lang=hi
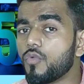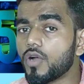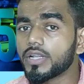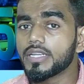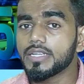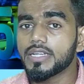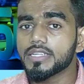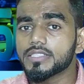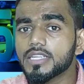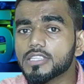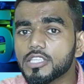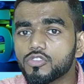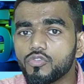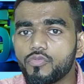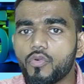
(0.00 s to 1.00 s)
40 कर
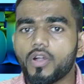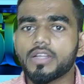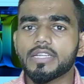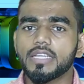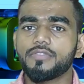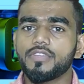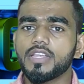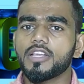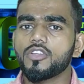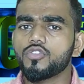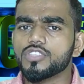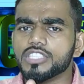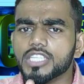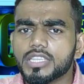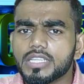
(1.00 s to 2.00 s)
सकते हैं तो 40 भी
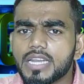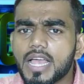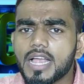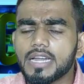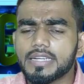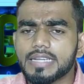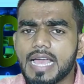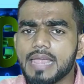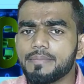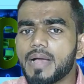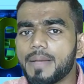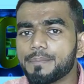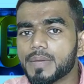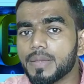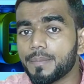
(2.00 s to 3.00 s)
करो जितना टाइम
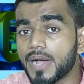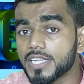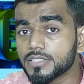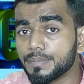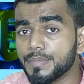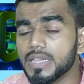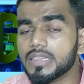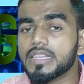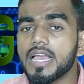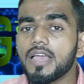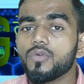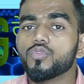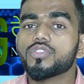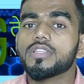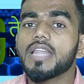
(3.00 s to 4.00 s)
आपके पास मिलता
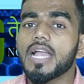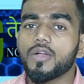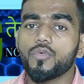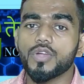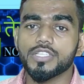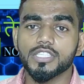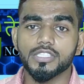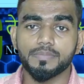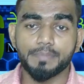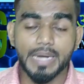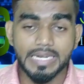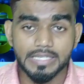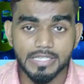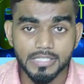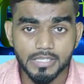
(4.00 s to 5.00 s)
है उतना क्वेश्चंस
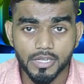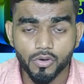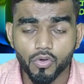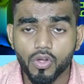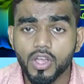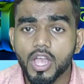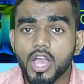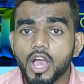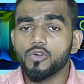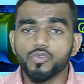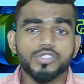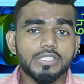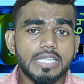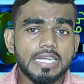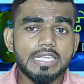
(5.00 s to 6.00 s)
प्रैक्टिस करो
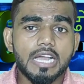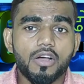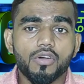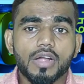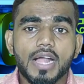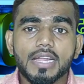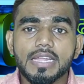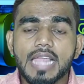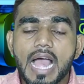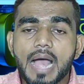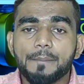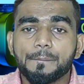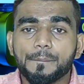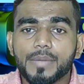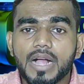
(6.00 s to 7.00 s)
उससे क्या होगा कि
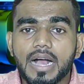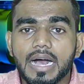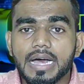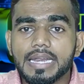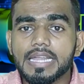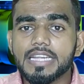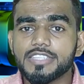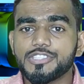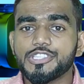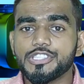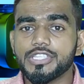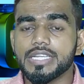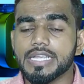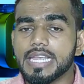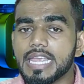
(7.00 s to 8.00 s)
आपका हर एक
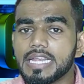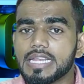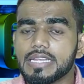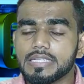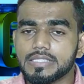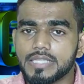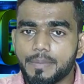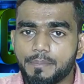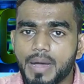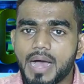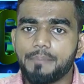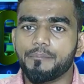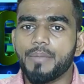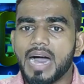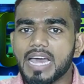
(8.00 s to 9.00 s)
चीज़ें एक ही जब
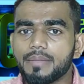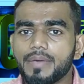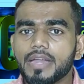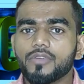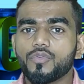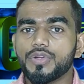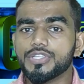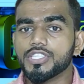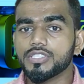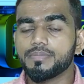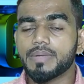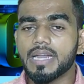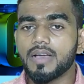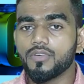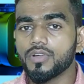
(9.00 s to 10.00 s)
आप बार बार क्वेश्चंस
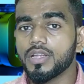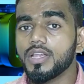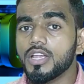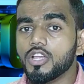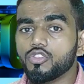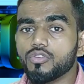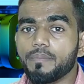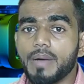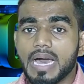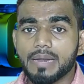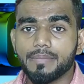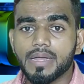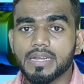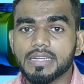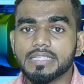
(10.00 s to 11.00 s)
बनाओगे तो बार
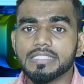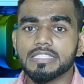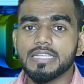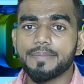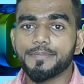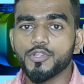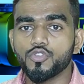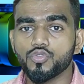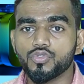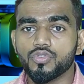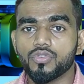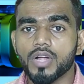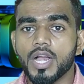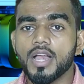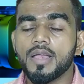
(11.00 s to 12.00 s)
बार कंसेप्ट यूज
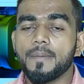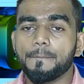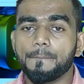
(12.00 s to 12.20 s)
होगा